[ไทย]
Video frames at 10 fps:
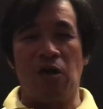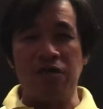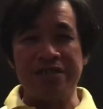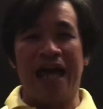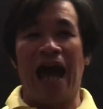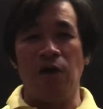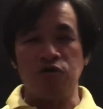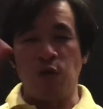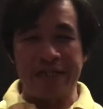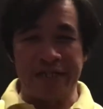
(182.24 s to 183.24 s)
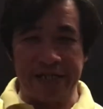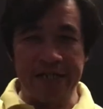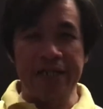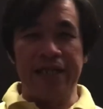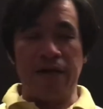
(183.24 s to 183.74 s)
ของดาวดวงหนึ่ง
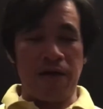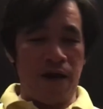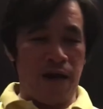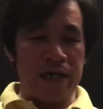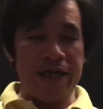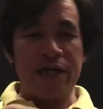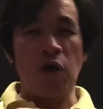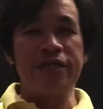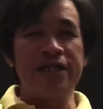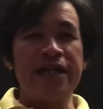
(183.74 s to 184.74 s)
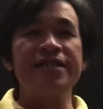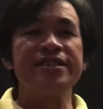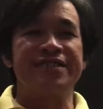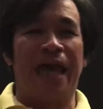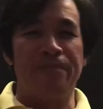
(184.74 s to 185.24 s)
แล้วก็อีกคนนึงก็คื
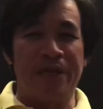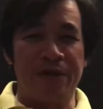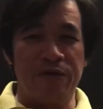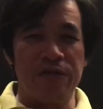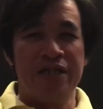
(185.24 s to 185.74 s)
อแซมนิว